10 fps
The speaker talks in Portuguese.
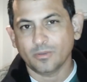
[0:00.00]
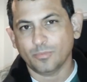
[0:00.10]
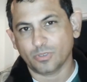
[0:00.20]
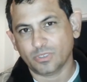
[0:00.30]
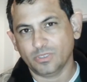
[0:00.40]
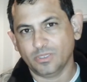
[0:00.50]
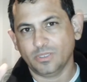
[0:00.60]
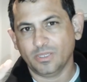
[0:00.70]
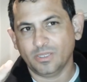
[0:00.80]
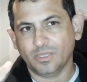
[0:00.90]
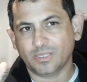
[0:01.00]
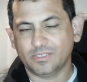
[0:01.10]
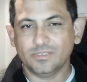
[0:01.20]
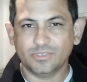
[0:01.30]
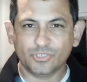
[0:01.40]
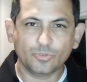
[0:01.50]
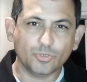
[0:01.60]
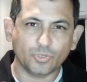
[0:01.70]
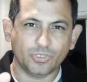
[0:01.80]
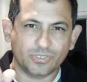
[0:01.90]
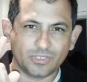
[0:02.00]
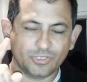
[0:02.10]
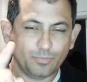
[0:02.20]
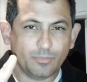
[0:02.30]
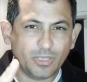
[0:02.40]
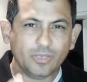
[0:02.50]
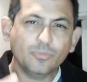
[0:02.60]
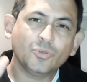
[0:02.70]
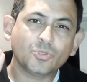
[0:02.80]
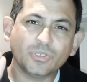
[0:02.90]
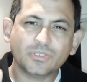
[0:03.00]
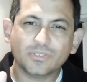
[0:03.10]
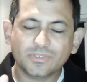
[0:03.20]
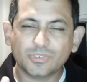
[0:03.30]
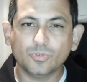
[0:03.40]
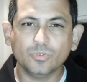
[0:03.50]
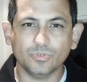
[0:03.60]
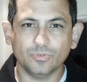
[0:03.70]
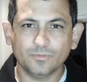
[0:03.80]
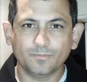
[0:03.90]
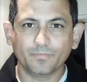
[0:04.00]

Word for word: Porque é, aqui existe o motorista de primeiro e o motorista de segundo.